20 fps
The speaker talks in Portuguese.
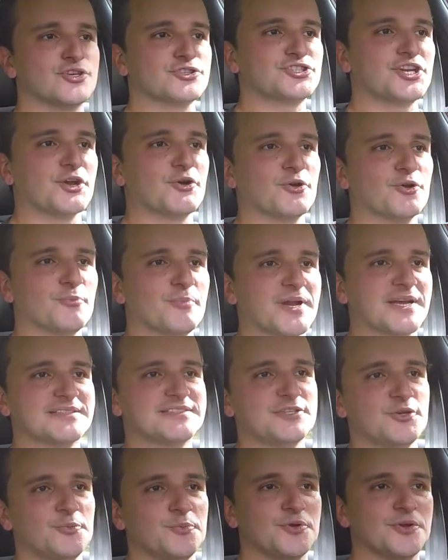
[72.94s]
só chegou no
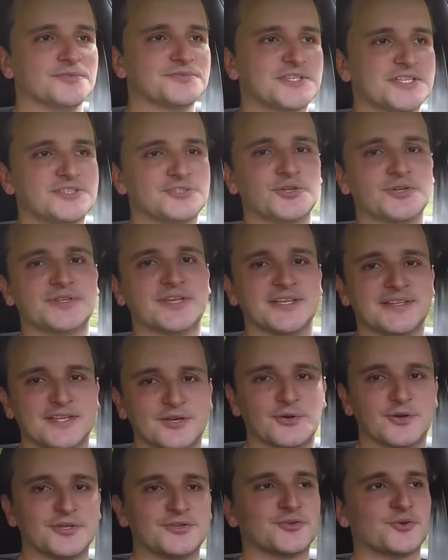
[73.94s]
Brasil em
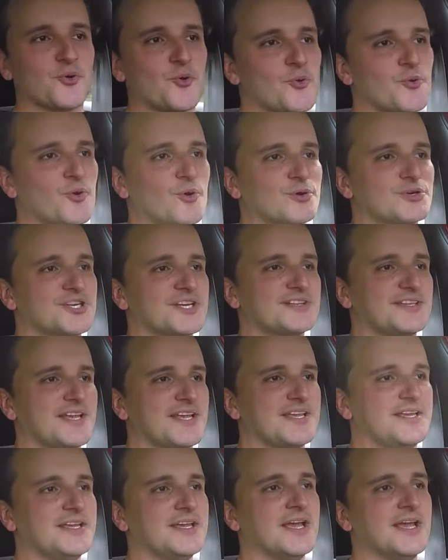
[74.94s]
1988 com o Gol
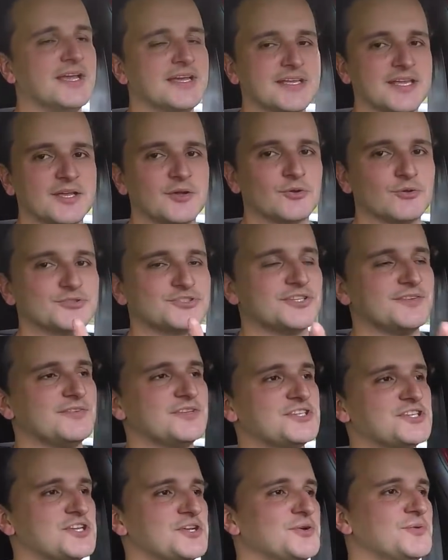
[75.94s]
GTI, que
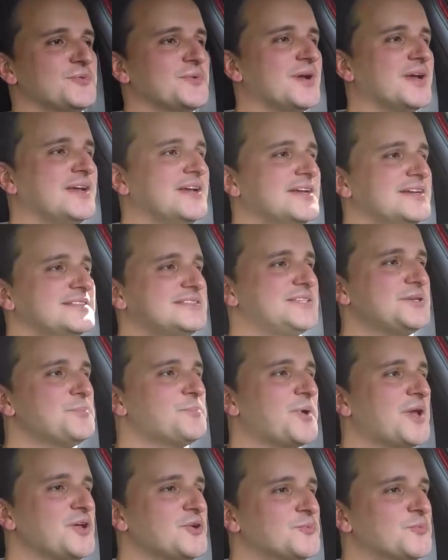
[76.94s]
inclusive tinha um
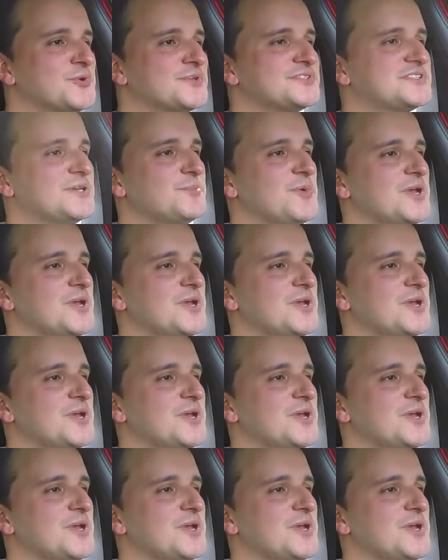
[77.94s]
desempenho muito